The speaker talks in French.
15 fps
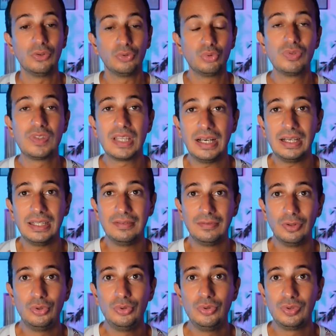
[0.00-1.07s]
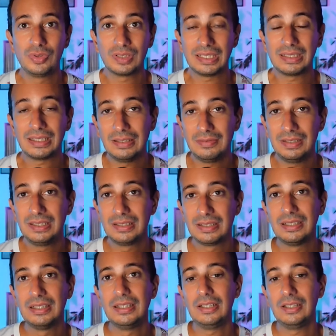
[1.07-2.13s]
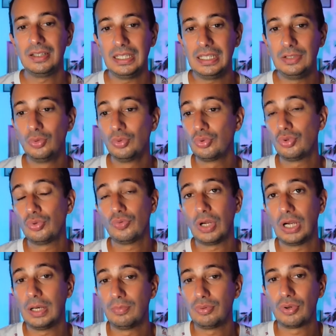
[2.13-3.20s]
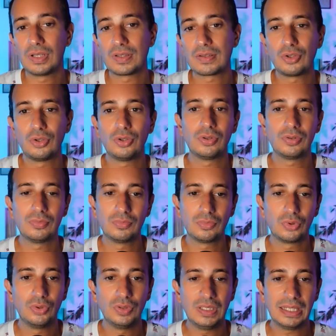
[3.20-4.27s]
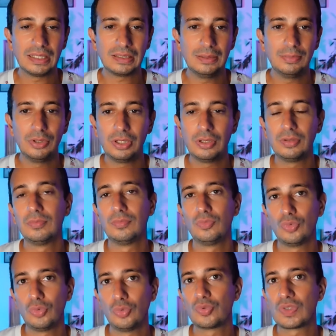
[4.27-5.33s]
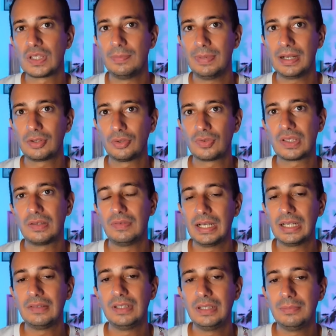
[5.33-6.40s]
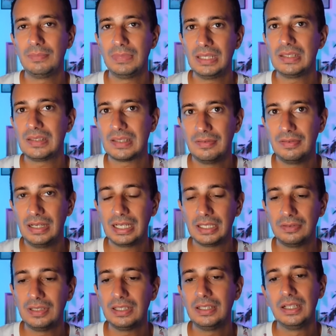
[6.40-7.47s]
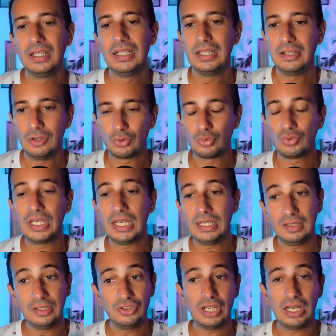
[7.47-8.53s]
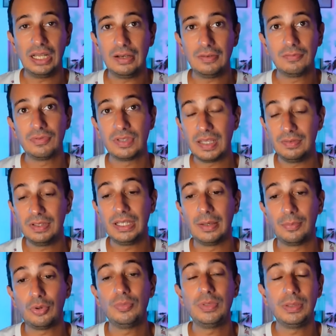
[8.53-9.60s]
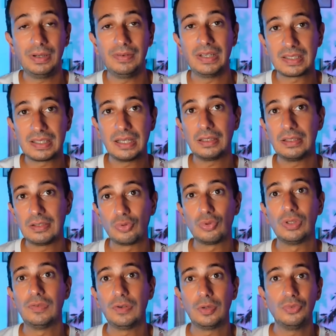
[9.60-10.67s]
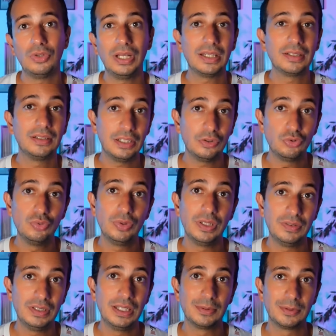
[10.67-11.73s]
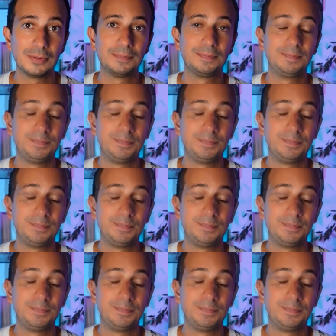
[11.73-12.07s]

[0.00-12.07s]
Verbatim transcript: tout ça évolue très très vite. Et donc, voilà, pour l'instant, côté Rtable, on ne sait pas quand ça va arriver, mais ça va arriver. En tout cas, déjà là, vous avez un premier pas vers ça qui sont les formulaires d'ajout, évidemment.